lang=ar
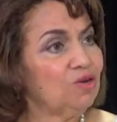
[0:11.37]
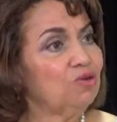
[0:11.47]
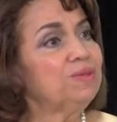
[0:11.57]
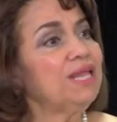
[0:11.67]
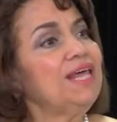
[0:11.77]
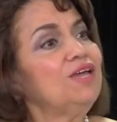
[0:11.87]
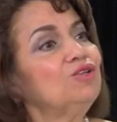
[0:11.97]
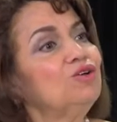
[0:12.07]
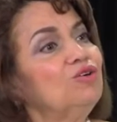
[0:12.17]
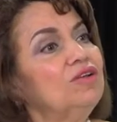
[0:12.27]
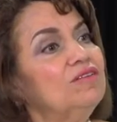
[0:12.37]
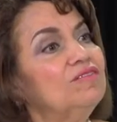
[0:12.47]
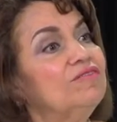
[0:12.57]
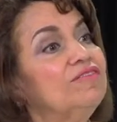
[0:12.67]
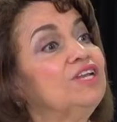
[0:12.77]
وابتدى يدخل
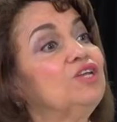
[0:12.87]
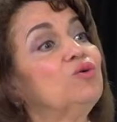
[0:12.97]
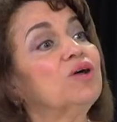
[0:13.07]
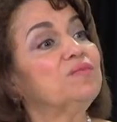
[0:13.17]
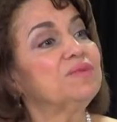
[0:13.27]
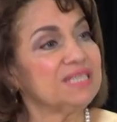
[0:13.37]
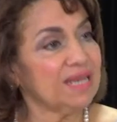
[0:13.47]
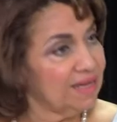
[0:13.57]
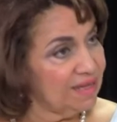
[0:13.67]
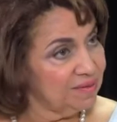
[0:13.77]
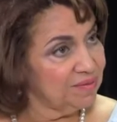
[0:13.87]
في اليوجا المسيحيه